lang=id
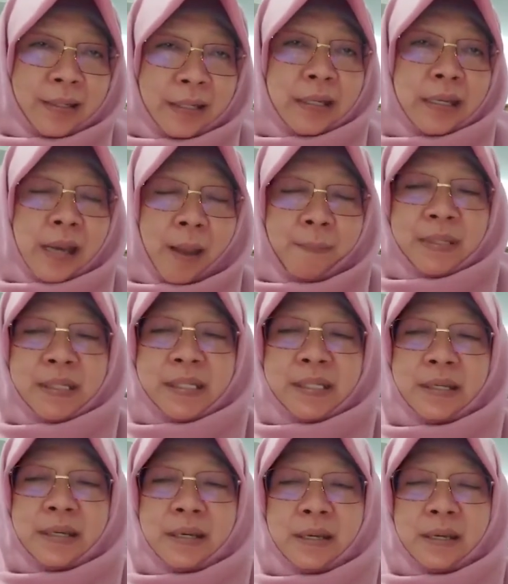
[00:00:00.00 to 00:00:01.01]
Ini di
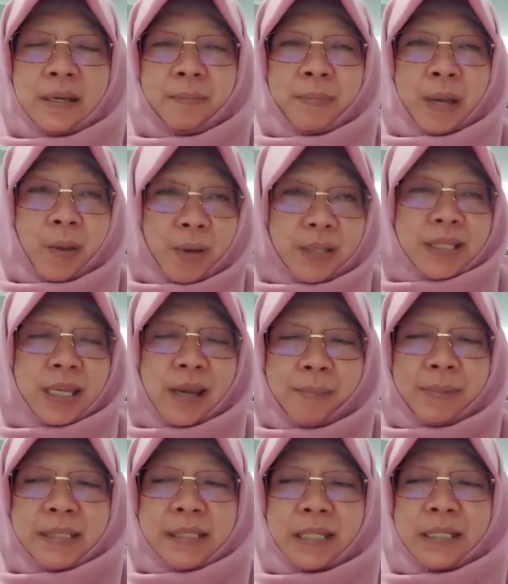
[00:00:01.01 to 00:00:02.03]
lapis uh, pengawasan
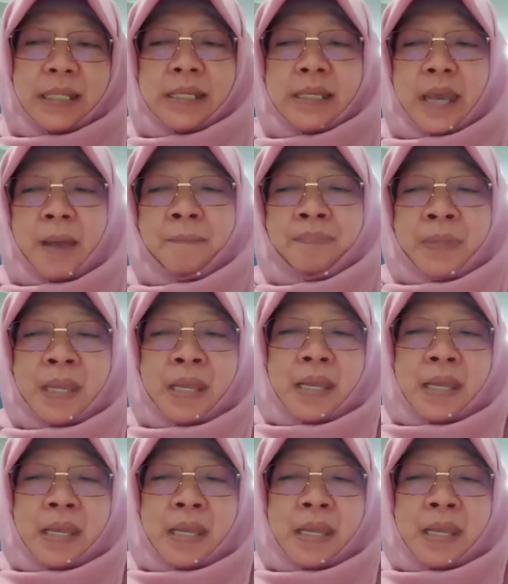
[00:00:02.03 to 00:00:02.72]
lapis ketiga.